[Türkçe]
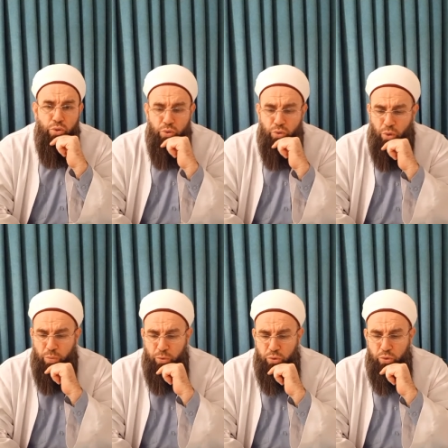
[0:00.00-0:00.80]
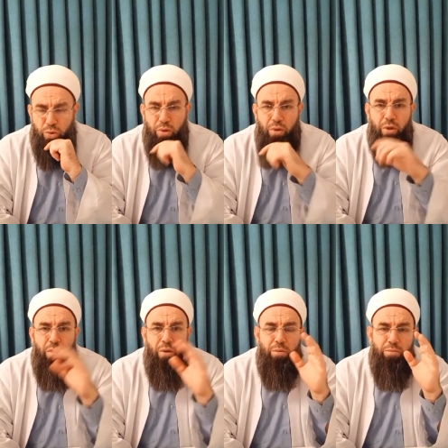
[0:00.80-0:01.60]
sorumuz
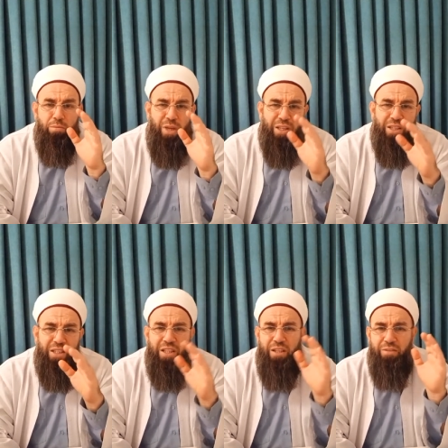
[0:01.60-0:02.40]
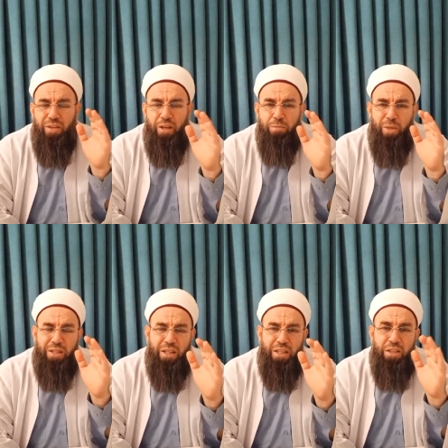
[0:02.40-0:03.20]
Mekki ve
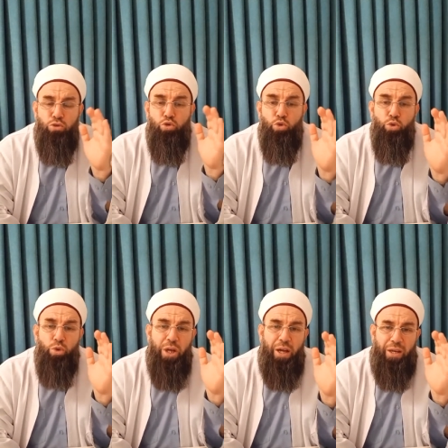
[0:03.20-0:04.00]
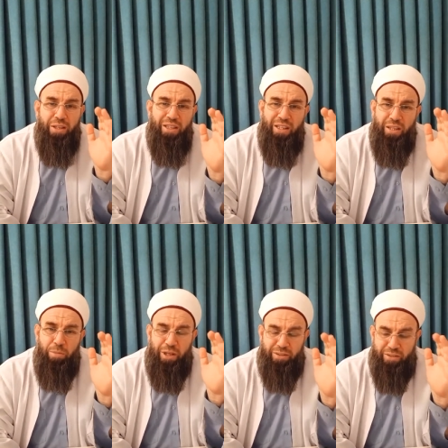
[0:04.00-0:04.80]
Medeni sure ne
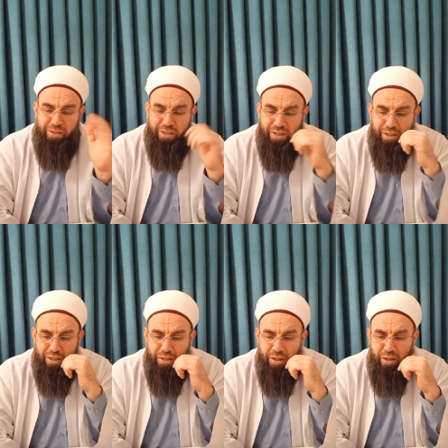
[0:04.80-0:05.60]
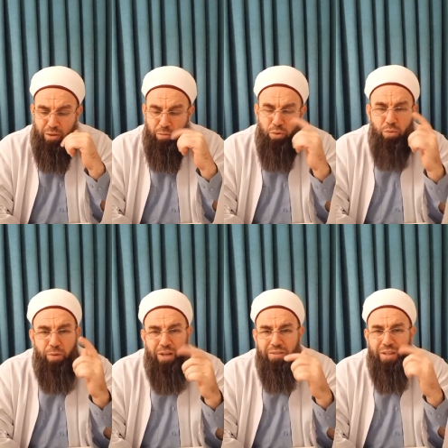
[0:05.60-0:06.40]
demektir dedik. Bunu
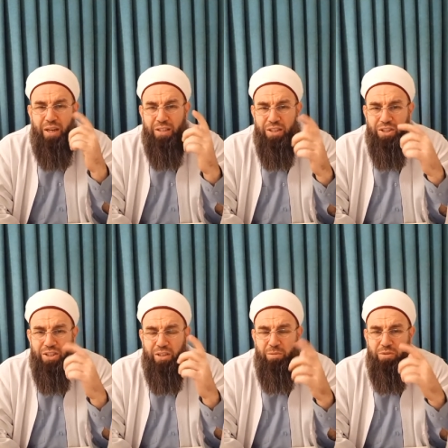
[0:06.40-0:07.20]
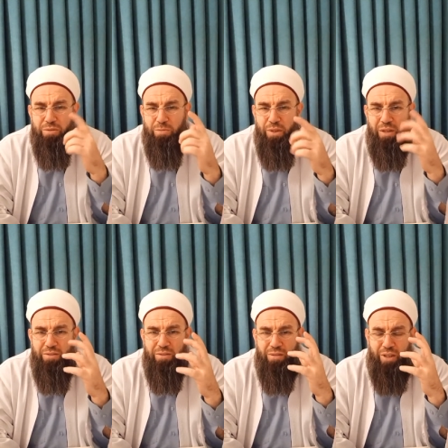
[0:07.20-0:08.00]
bazı kardeşlerimiz
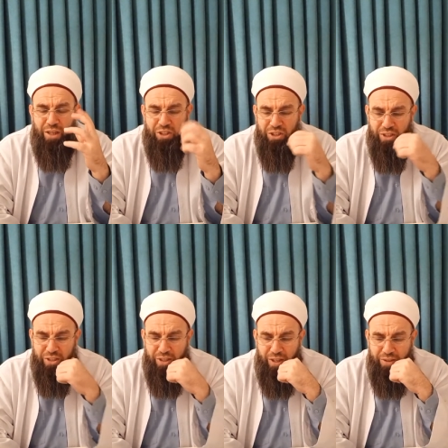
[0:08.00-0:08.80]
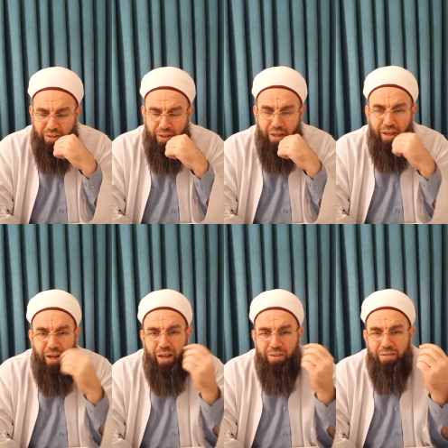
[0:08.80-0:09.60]
biraz karıştırdılar.
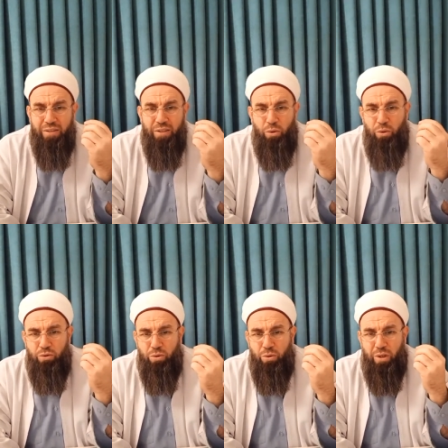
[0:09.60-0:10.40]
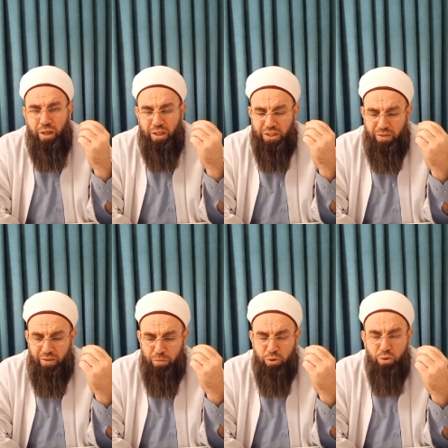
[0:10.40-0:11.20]
Aslında özet olarak
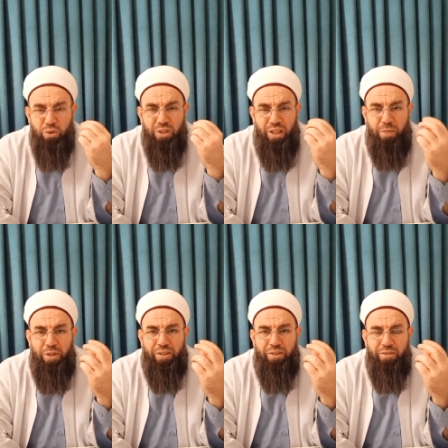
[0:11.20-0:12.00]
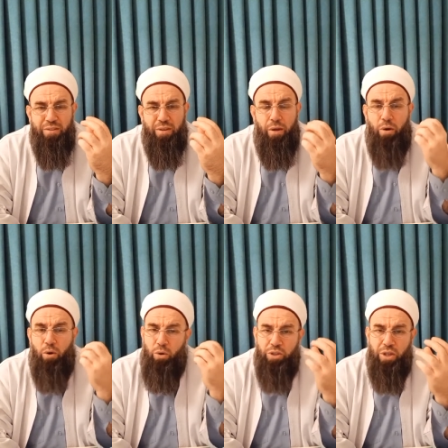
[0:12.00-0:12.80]
cevap şunu diyebiliriz.
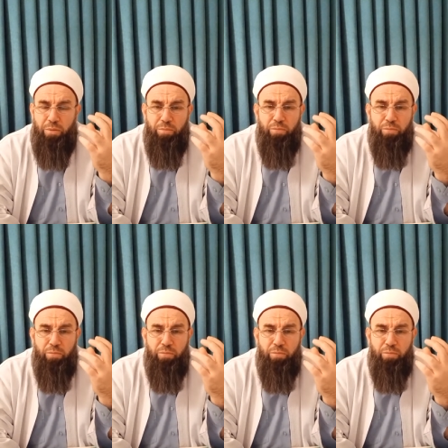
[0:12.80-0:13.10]
Hocam